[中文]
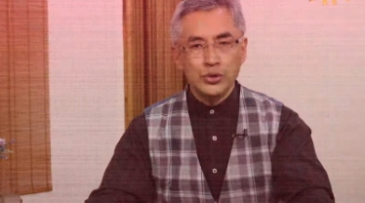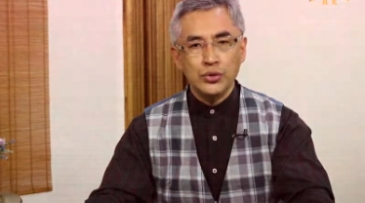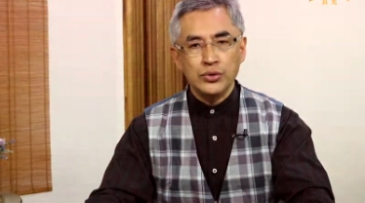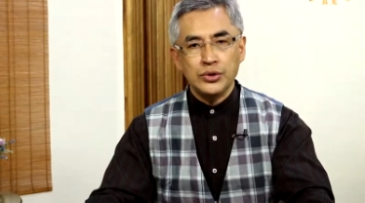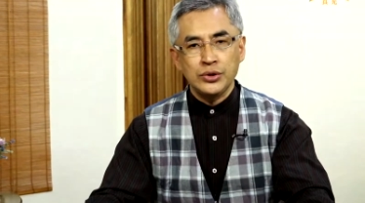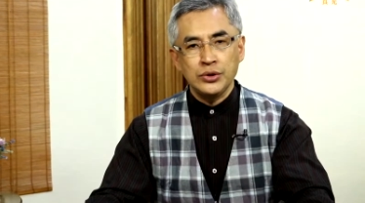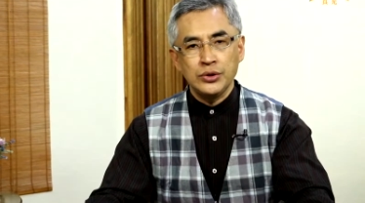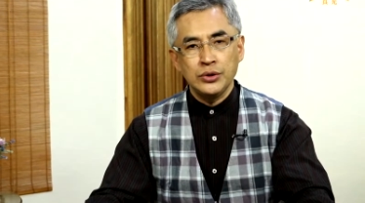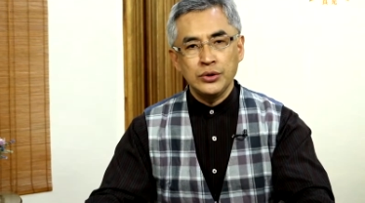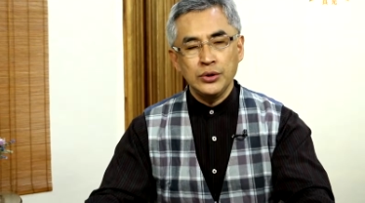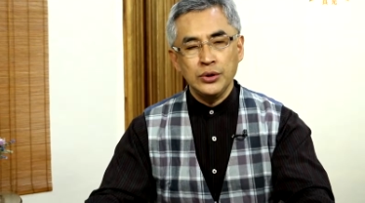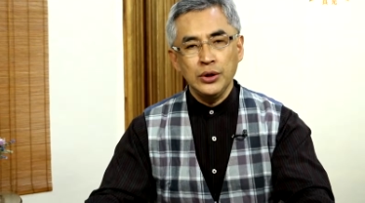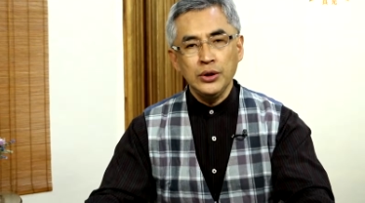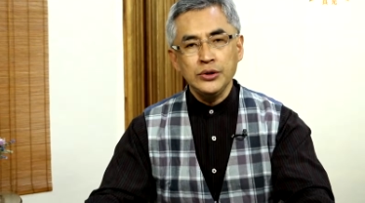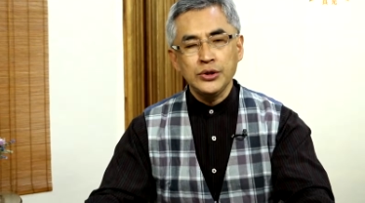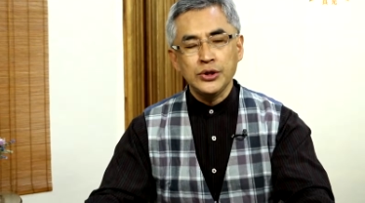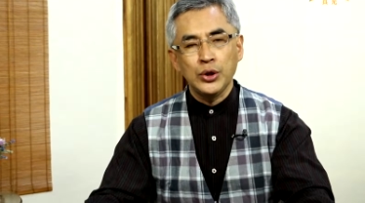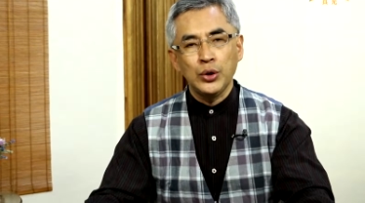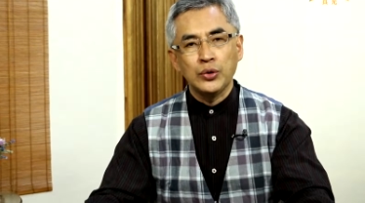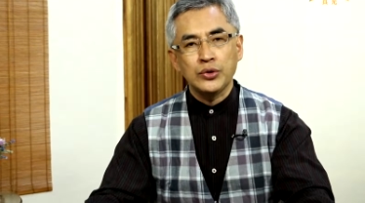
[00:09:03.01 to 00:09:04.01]
就是因
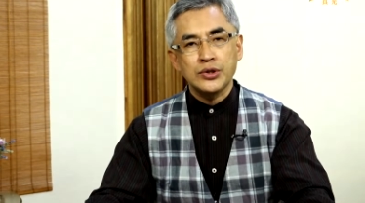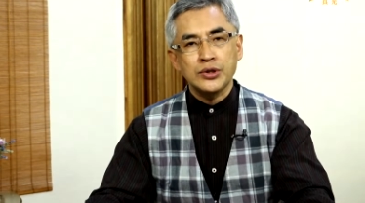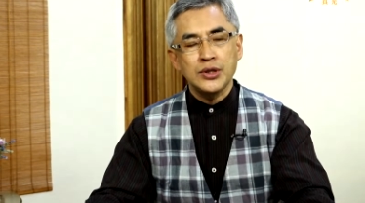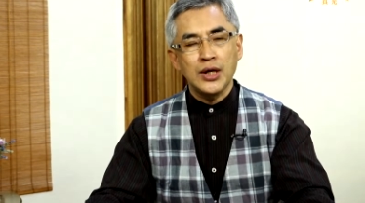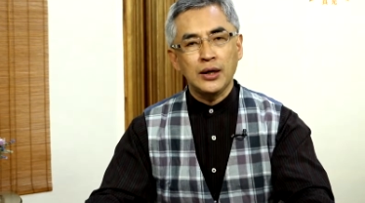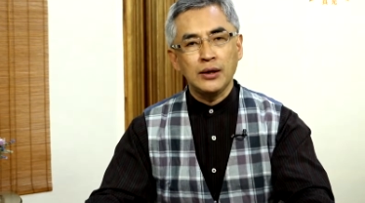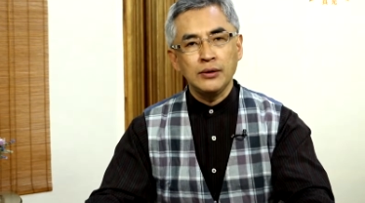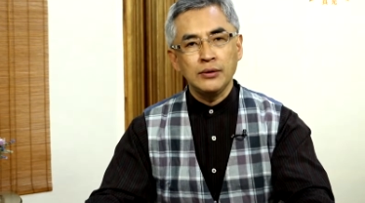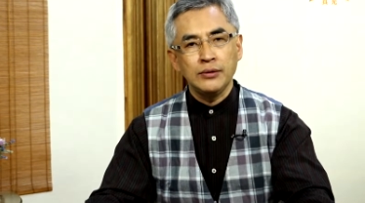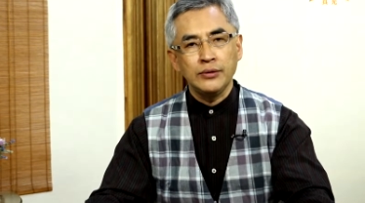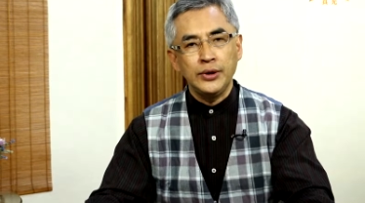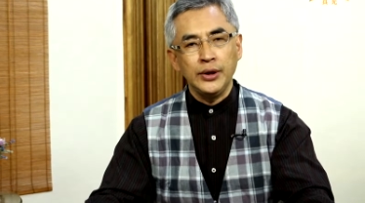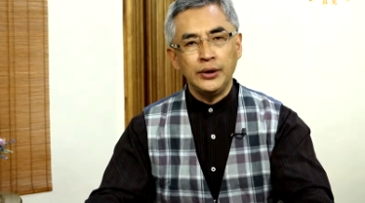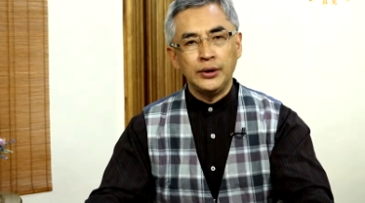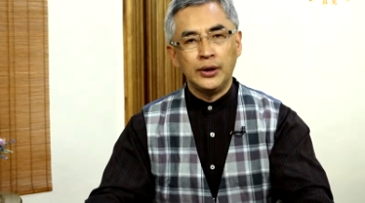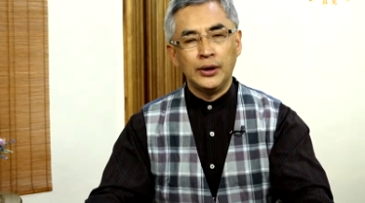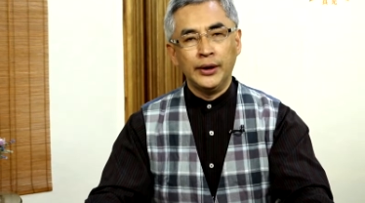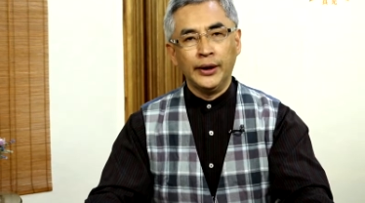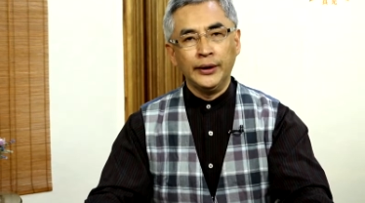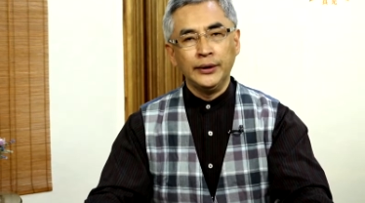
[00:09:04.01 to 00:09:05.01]
着有上帝
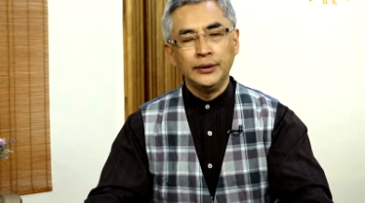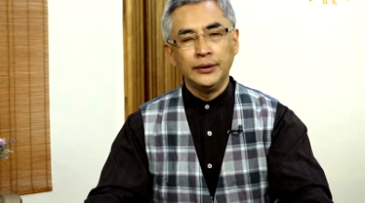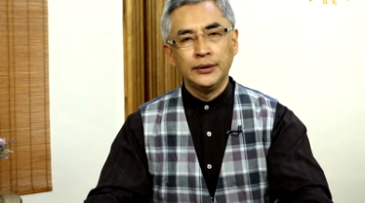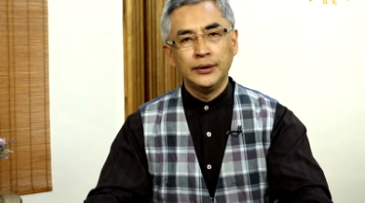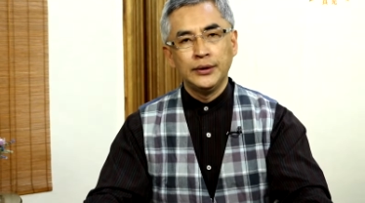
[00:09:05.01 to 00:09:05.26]
的灵，